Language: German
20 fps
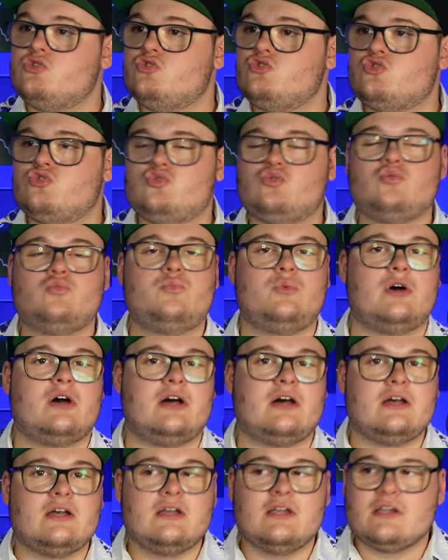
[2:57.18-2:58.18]

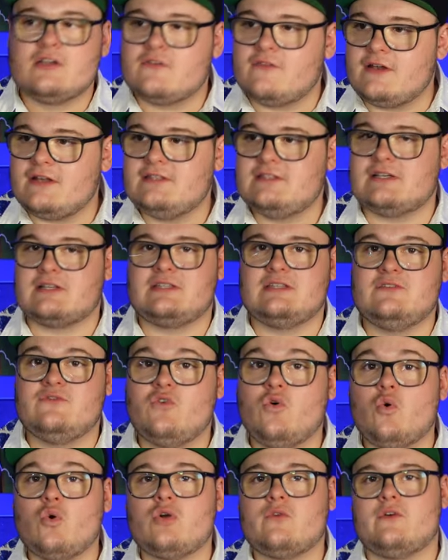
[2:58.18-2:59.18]
super qualitativ,
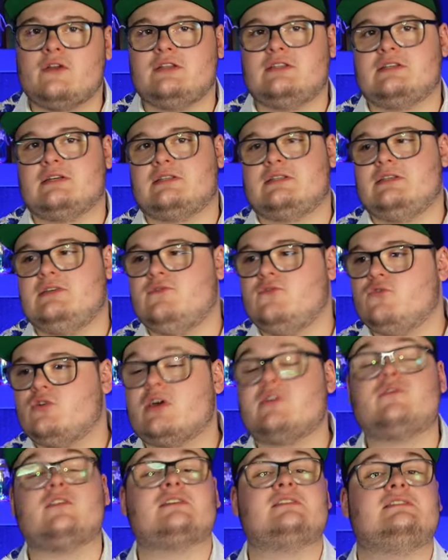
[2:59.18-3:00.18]
hochqualitativ und
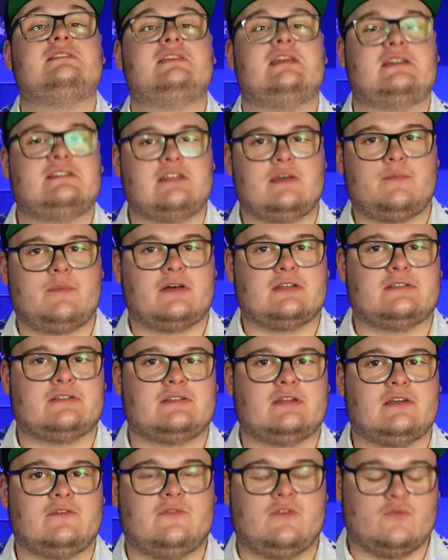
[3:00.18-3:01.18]
einfach sehr, sehr
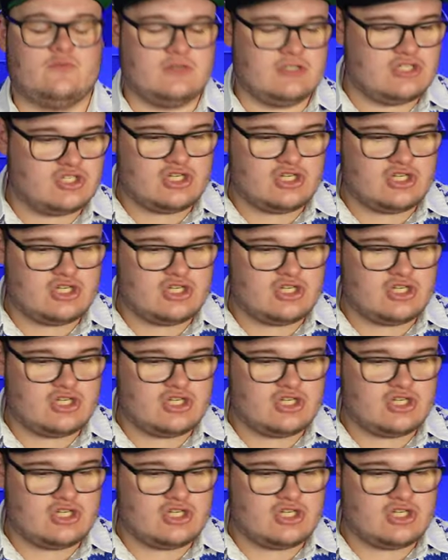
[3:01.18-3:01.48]
passend, einfach um die